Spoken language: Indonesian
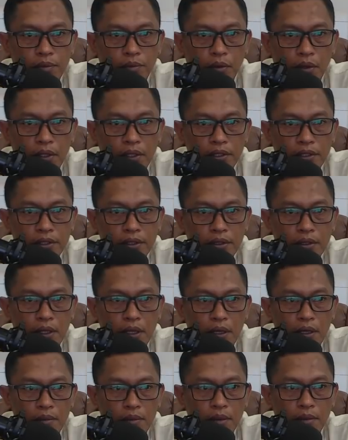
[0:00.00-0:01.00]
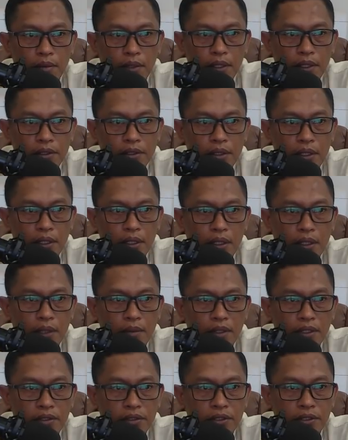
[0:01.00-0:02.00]
polisi telah memeriksa
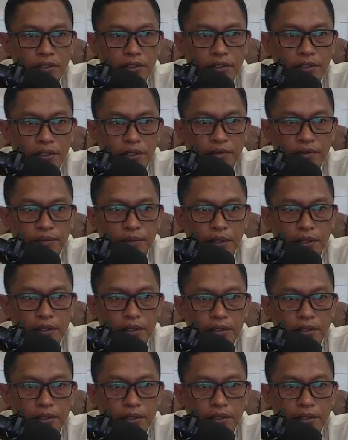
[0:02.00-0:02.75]
rekaman CCTV